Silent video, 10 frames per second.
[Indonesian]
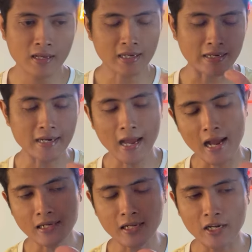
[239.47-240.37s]
karena
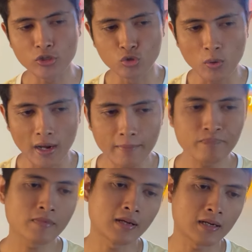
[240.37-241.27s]
ada dua
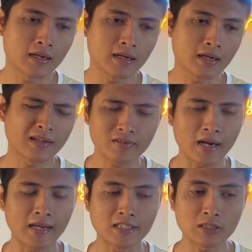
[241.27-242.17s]
uh,
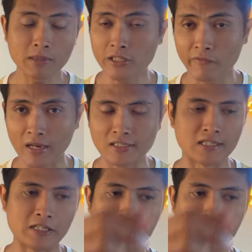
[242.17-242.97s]
keterangan spesifikasi